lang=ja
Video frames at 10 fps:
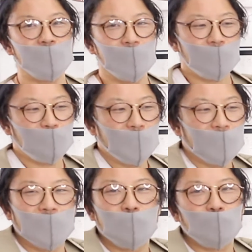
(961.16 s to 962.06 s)
してから未
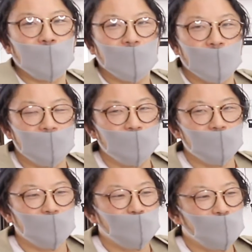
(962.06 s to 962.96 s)
来できるものなんでその
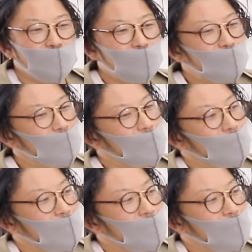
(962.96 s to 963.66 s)
自分の